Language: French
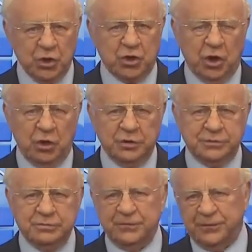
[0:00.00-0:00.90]
À travers
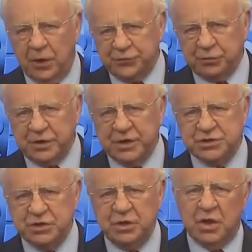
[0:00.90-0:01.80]
l'occultisme, les
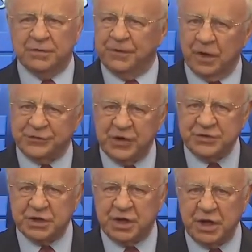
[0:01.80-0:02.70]
fausses religions,
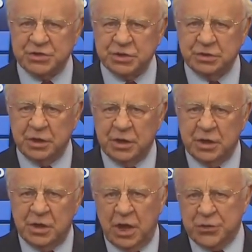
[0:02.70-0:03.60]
la fausse
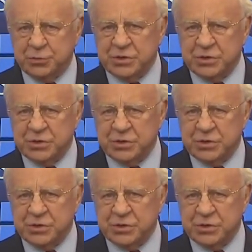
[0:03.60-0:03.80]
éducation,